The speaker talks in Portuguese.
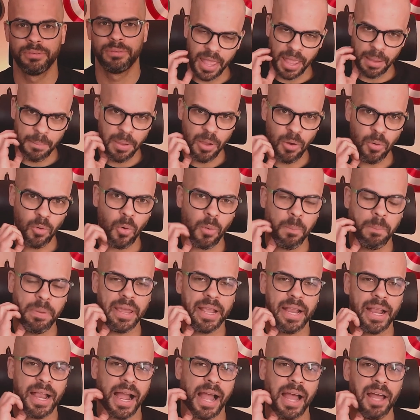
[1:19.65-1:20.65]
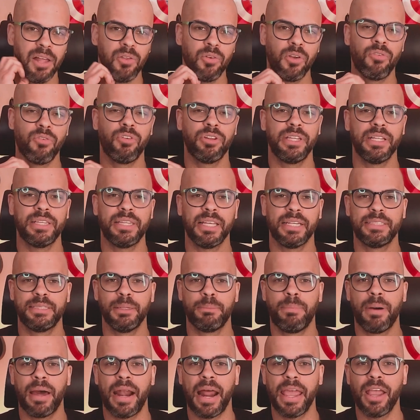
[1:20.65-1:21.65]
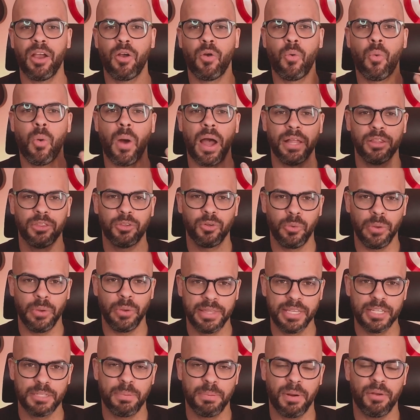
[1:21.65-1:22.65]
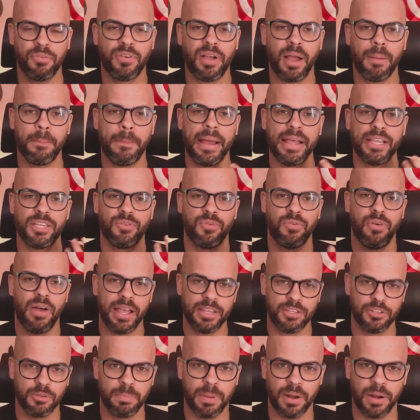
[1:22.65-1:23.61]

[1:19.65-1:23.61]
É meio complicado, eu vou tentar separar em quatro itens para ficar mais fácil